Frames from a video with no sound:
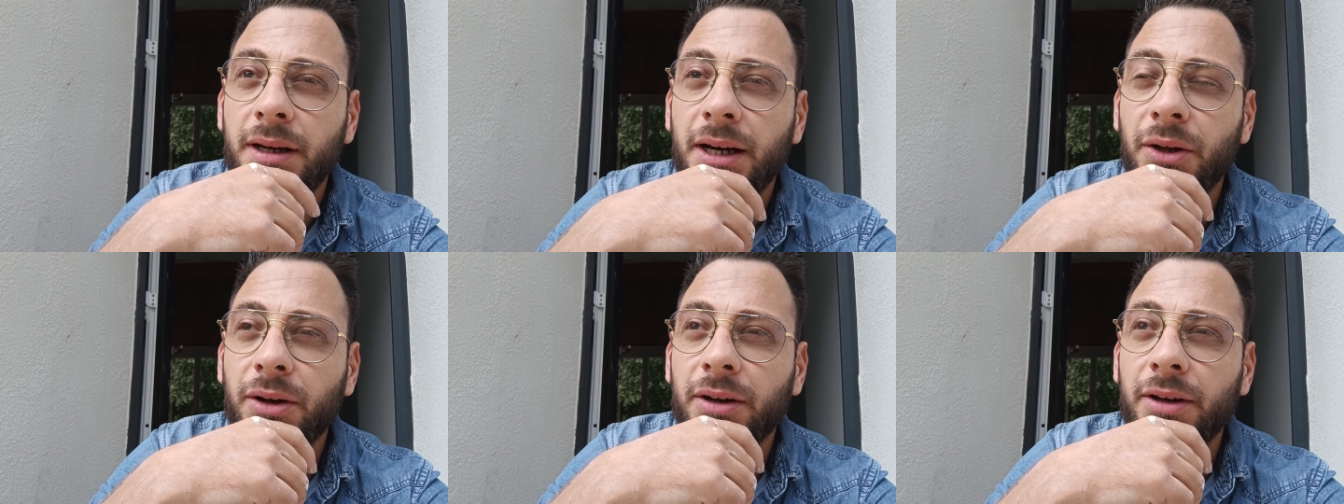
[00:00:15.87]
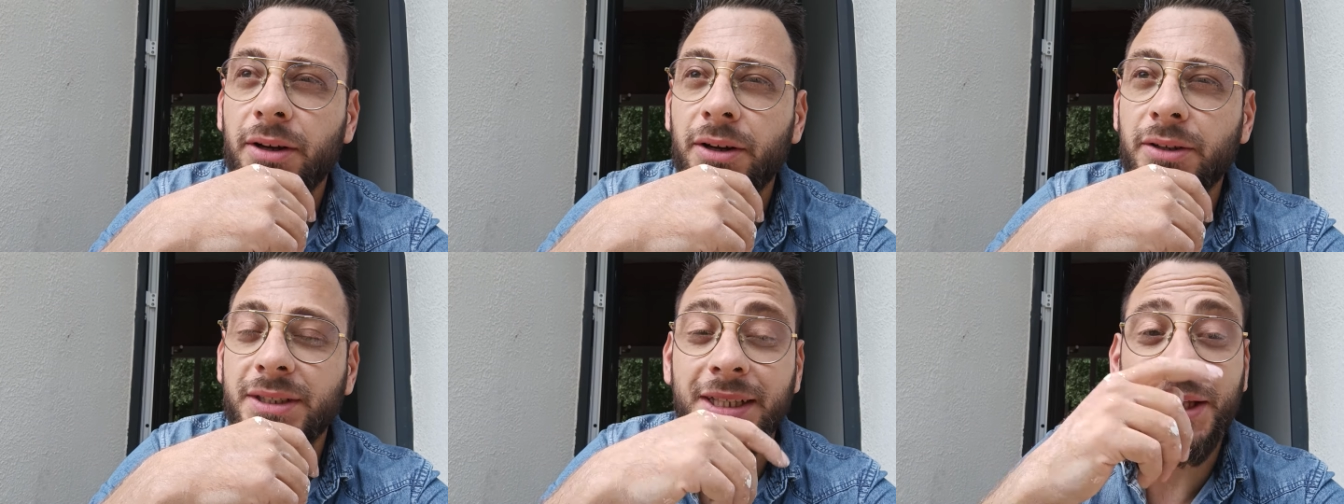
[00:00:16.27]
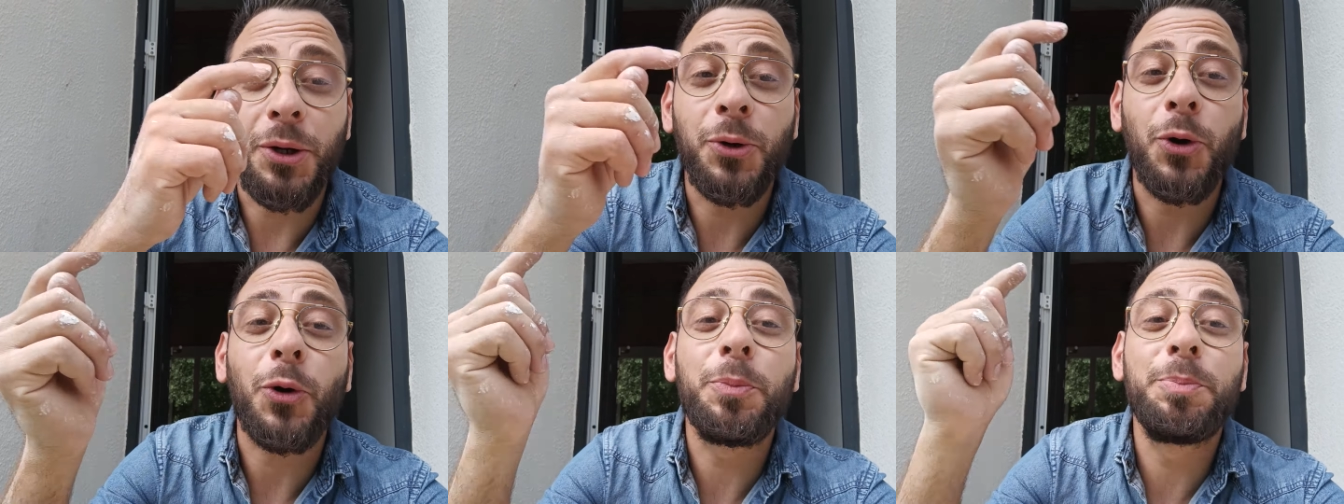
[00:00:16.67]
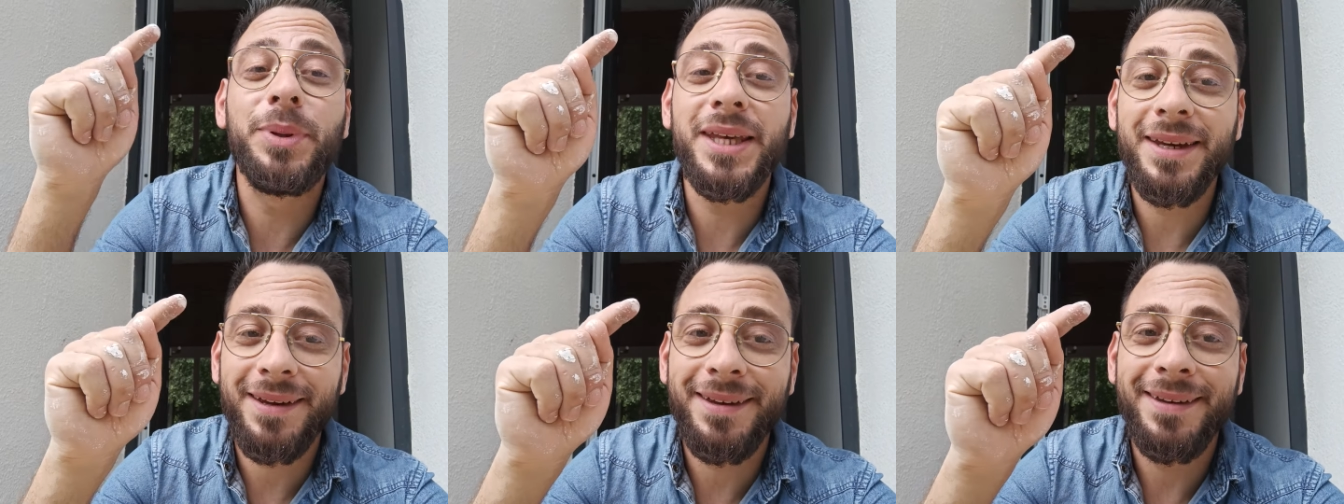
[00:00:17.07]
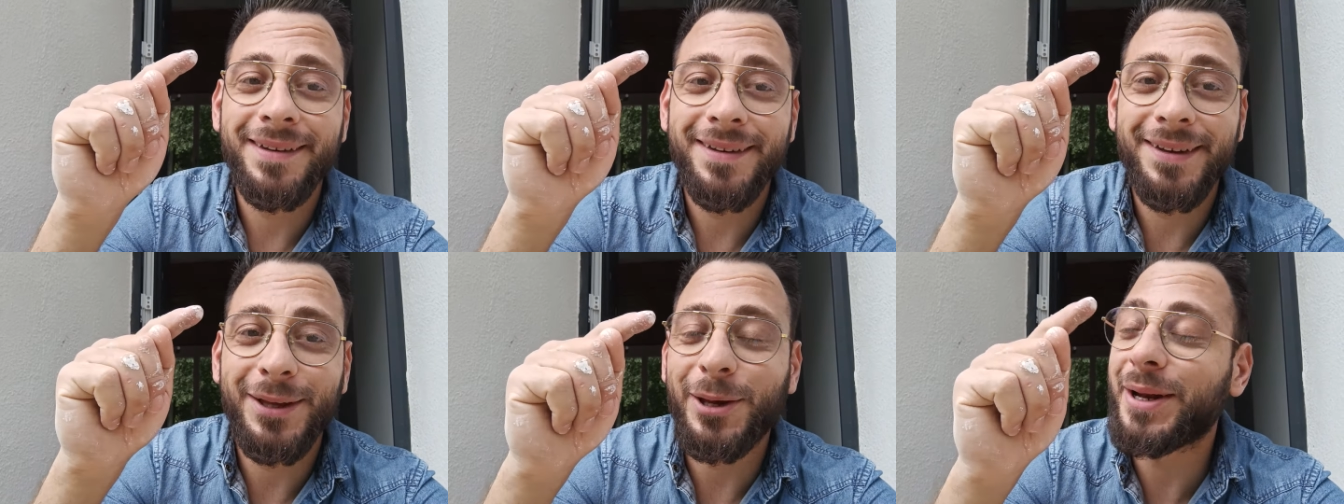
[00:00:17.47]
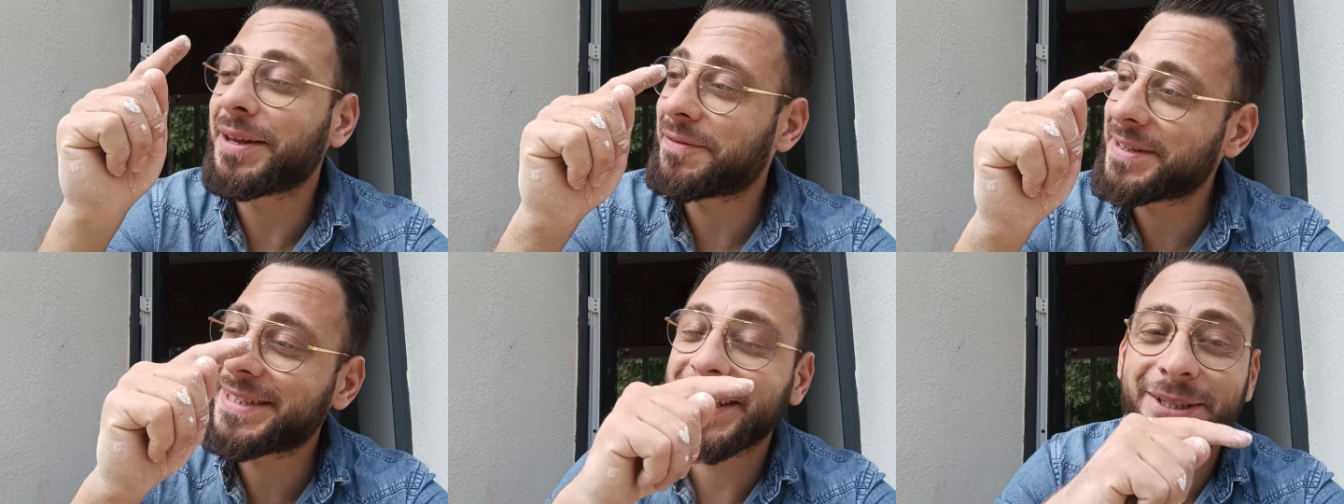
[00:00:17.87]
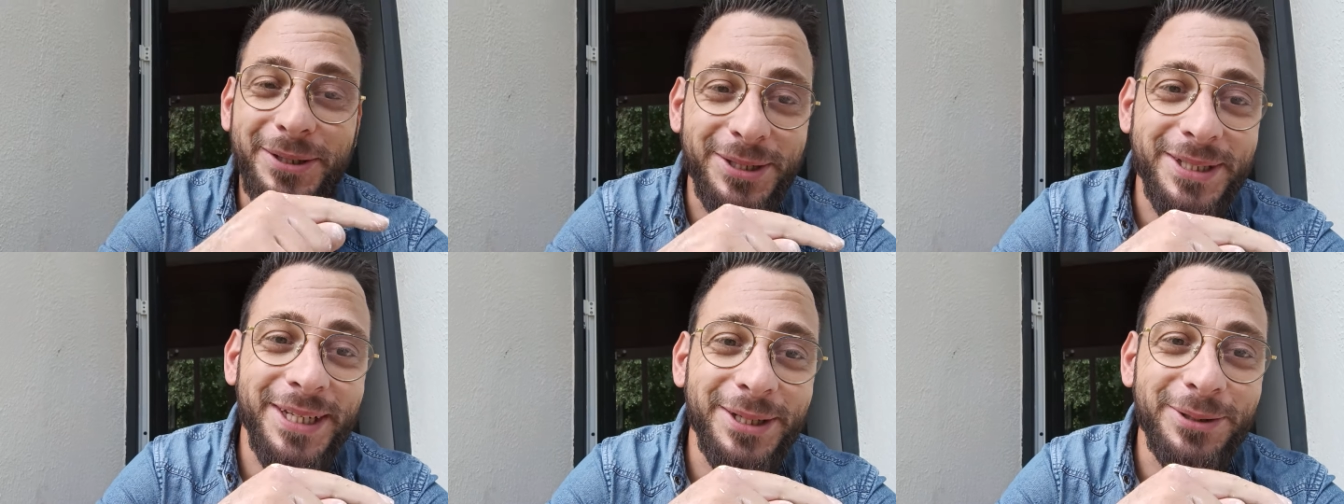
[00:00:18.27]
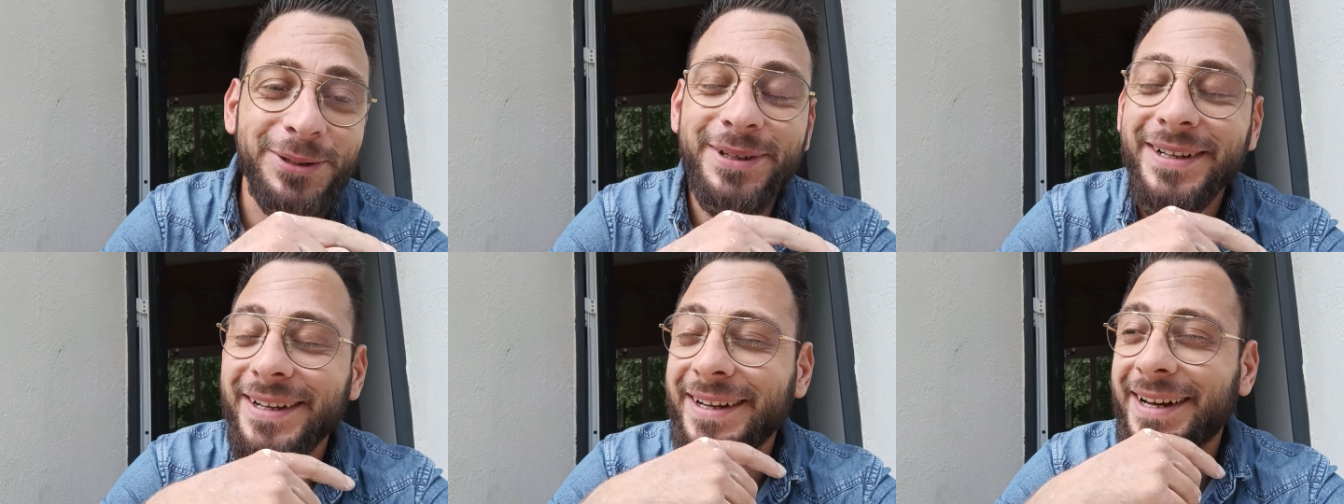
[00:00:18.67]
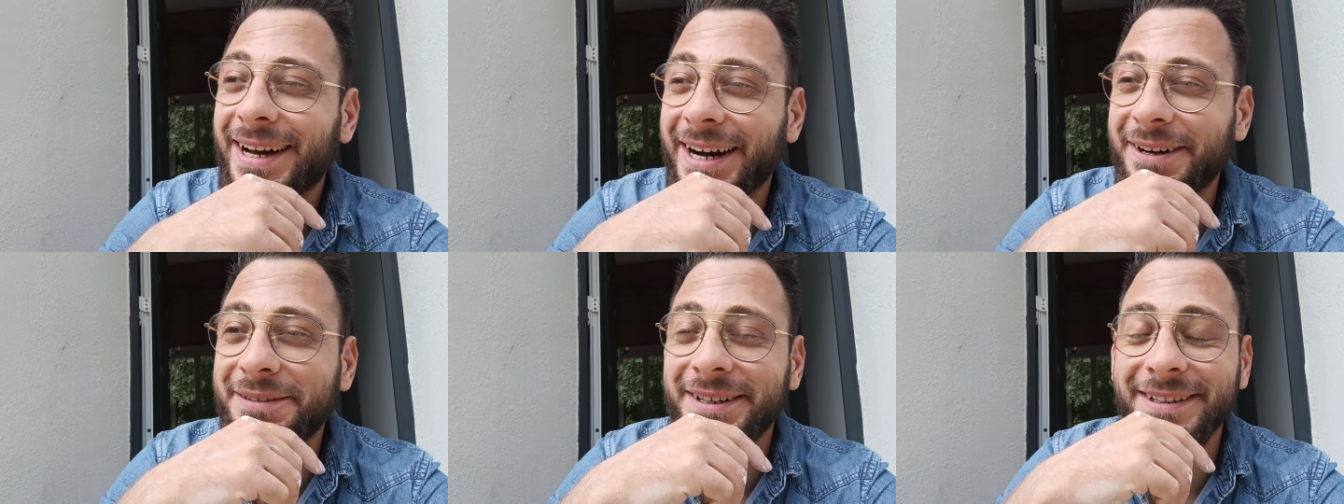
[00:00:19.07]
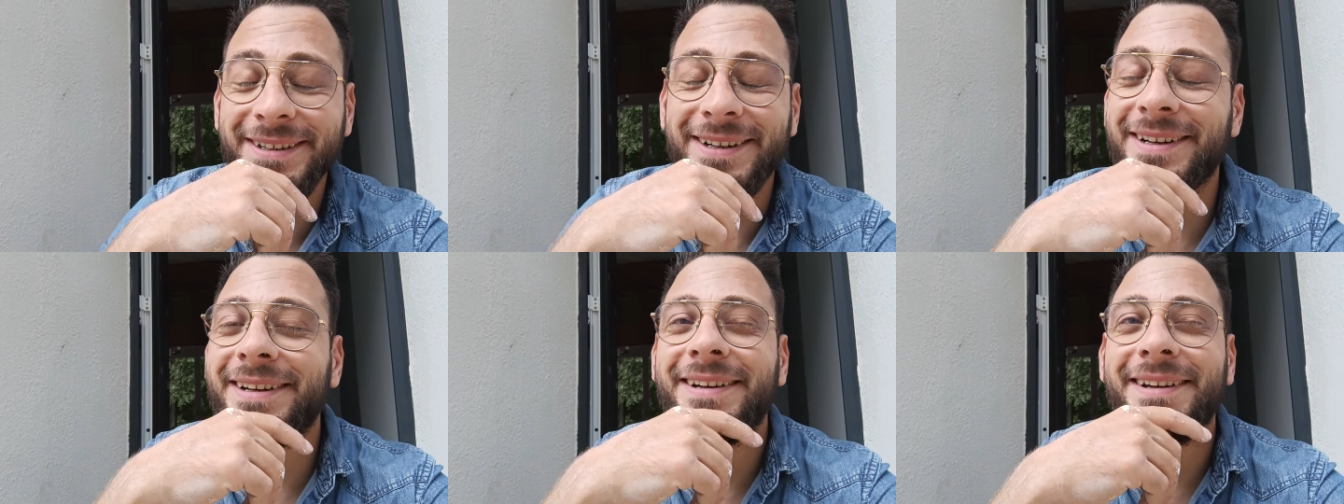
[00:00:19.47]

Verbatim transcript: Alors, euh, c'est encore pire que les visites que j'ai eues avant.